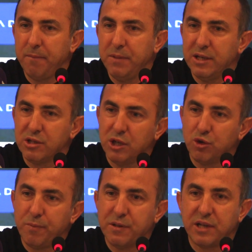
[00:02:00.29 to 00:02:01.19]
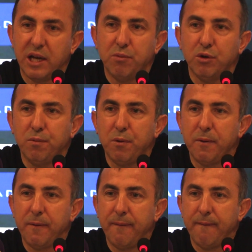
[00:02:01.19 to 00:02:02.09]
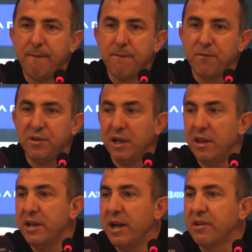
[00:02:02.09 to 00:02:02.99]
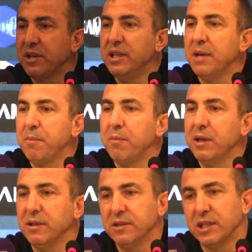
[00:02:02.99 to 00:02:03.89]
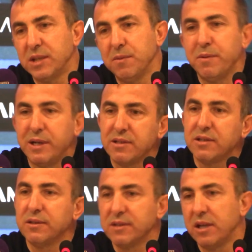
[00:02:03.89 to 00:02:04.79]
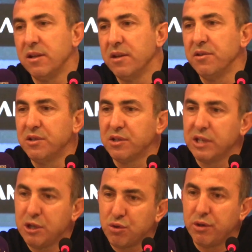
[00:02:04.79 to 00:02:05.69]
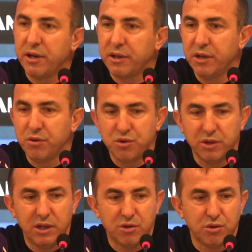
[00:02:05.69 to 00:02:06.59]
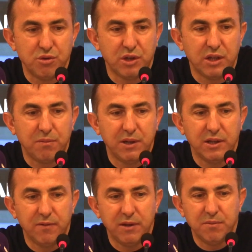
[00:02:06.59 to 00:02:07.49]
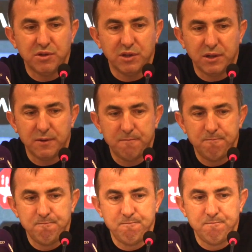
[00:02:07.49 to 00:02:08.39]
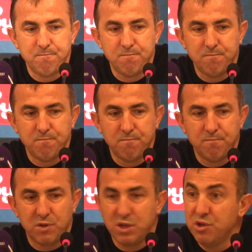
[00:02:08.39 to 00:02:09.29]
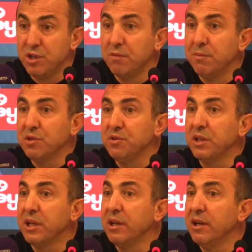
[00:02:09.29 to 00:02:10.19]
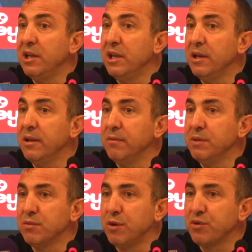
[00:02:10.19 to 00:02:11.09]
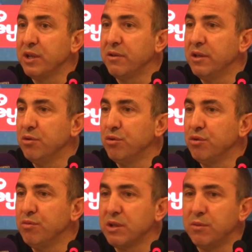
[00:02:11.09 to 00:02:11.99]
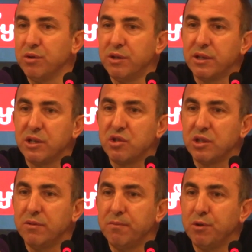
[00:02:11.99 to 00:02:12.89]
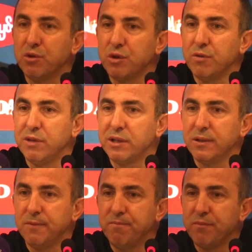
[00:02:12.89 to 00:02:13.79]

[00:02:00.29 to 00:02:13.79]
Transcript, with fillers: biraz daha topa sahip olup finalleri erken yapmamayı, rakibi biraz sallandırdıktan sonra arkaya koşularla sonuca gitmeyi hedeflemiştik. İkinci yarının başında gene Halil'le bizim offside diye durduğumuz ama onların kaçırdığı bir pozisyon var.